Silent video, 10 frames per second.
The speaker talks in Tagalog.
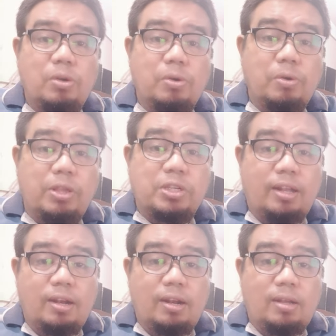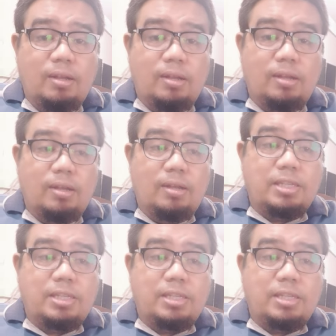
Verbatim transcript: original uh,